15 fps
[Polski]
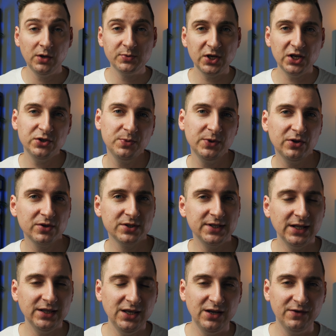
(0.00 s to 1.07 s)
No i przejdźmy do
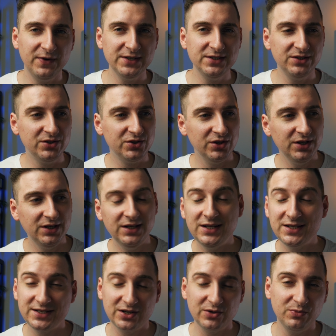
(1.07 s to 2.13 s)
ostatniej kwestii, czyli
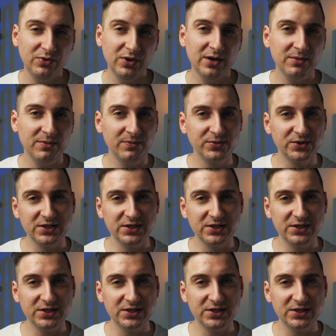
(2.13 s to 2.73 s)
ile zarobiłem